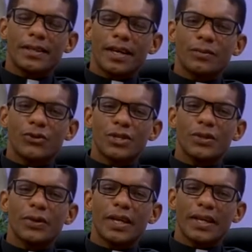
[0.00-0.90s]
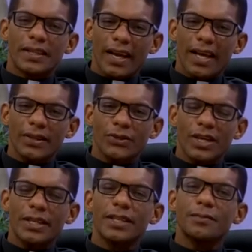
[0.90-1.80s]
que hemos sido
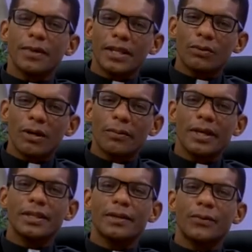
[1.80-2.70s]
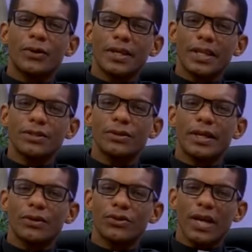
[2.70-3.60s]
engendrados aquí espiritualmente por Cristo
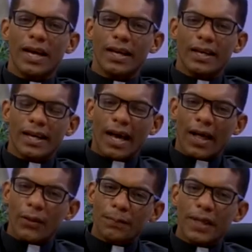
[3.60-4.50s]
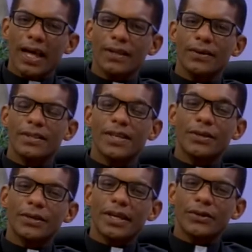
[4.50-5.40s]
que nos ha adoptado, el
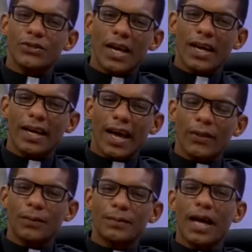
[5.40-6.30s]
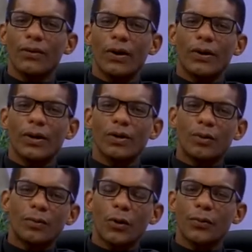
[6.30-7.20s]
Señor que nos ha adoptado ahora
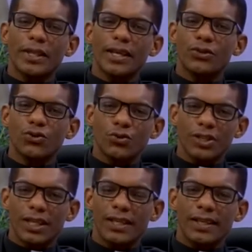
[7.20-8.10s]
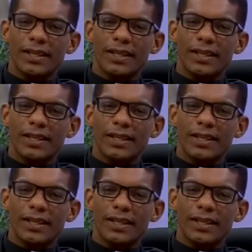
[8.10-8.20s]
como propiedad suya.